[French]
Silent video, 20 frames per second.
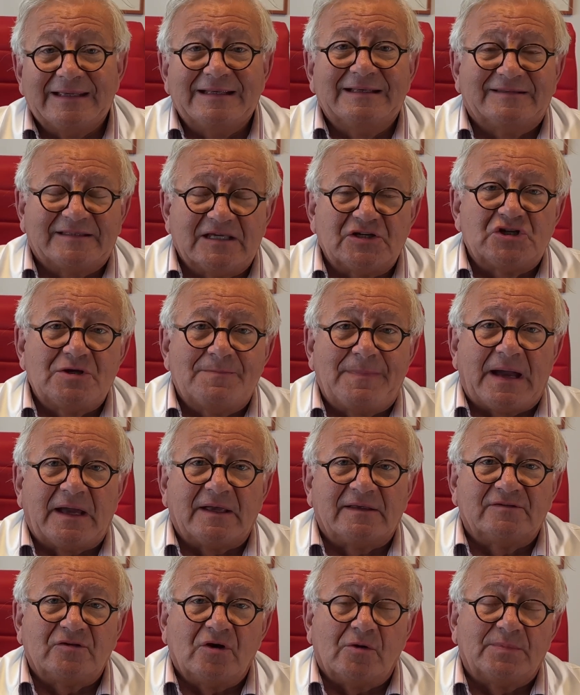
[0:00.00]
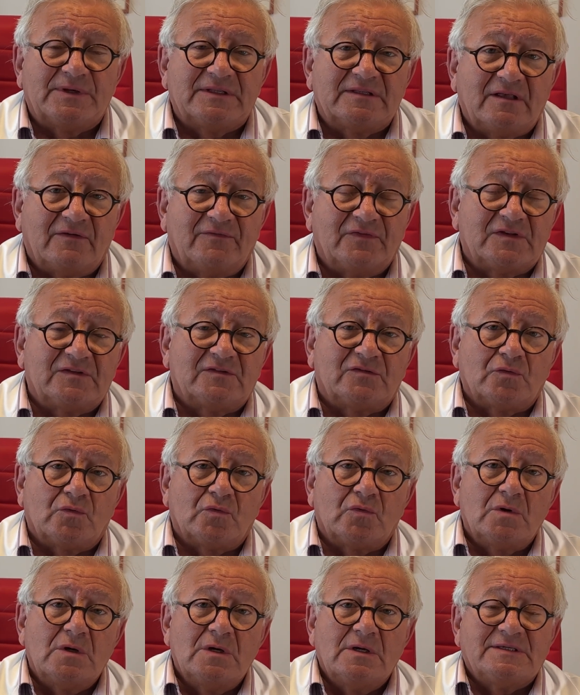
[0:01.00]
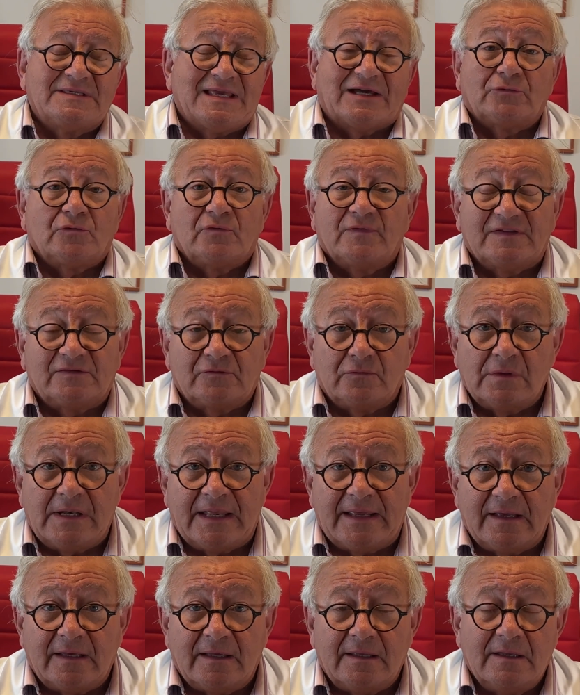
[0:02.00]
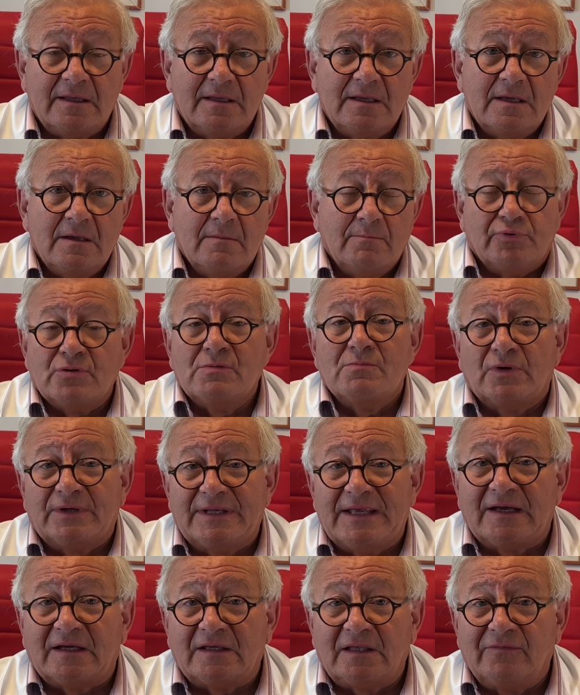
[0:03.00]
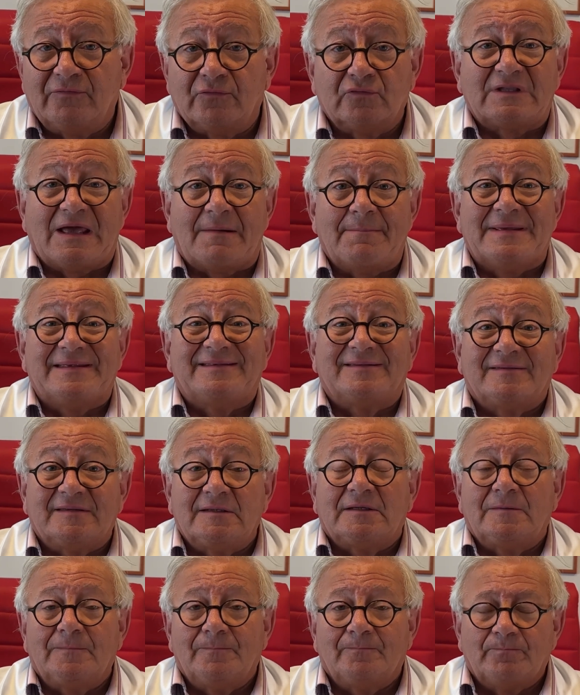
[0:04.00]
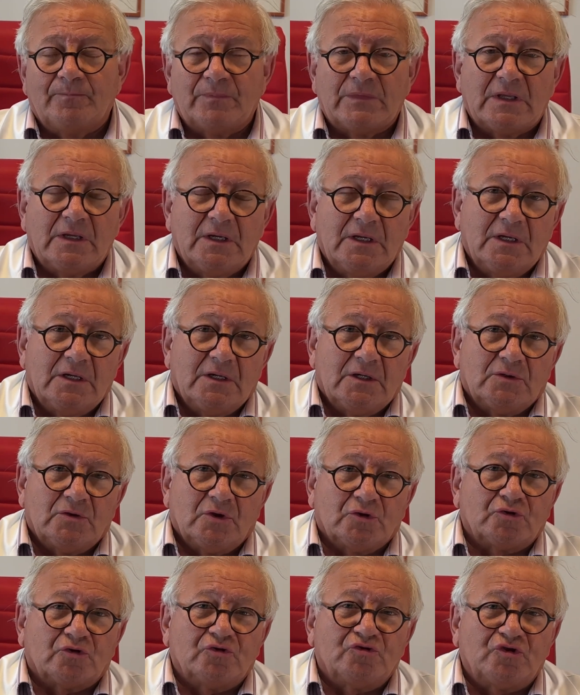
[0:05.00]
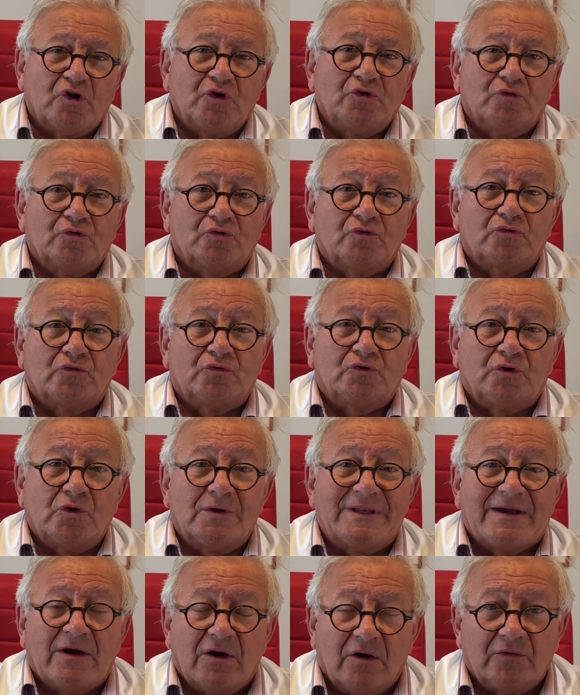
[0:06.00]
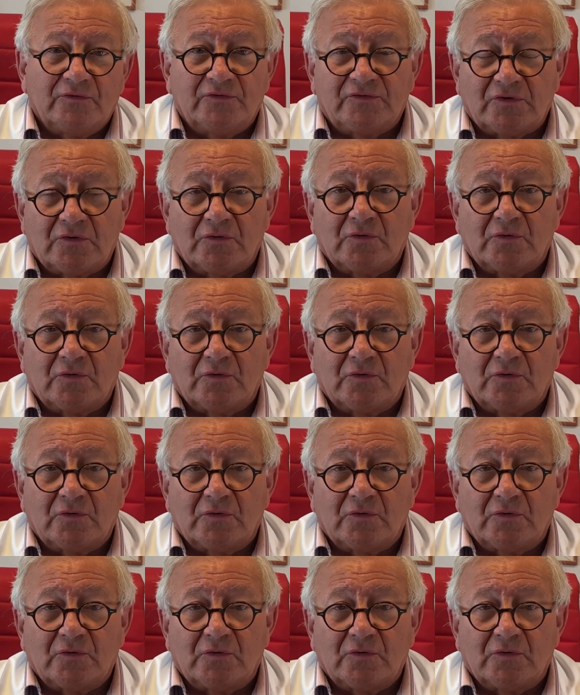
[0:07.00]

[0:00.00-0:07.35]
Il s'agit par exemple des affections cardiovasculaires, pulmonaires qui vont abaisser notre seuil de tolérance